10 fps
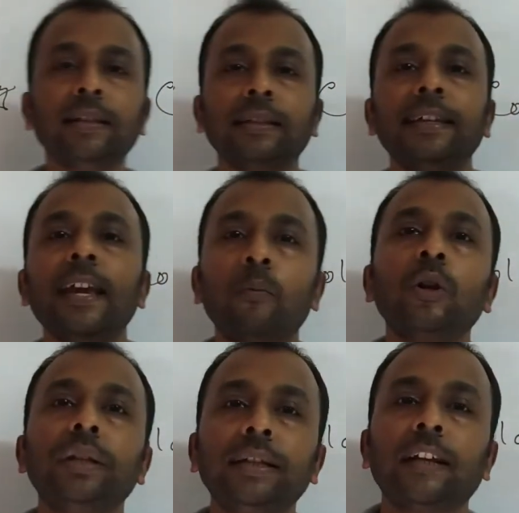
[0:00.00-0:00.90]
আছে এবং
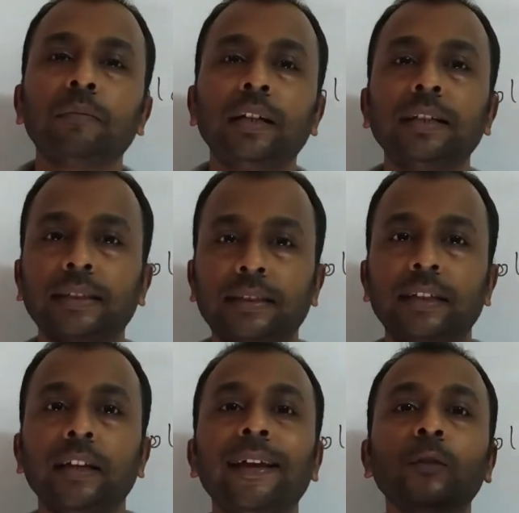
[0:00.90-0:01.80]
ডিসঅ্যাডভান্টেজ আছে
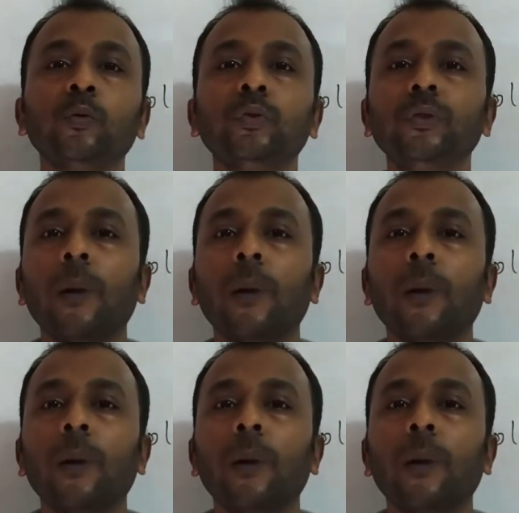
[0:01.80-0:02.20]
তবু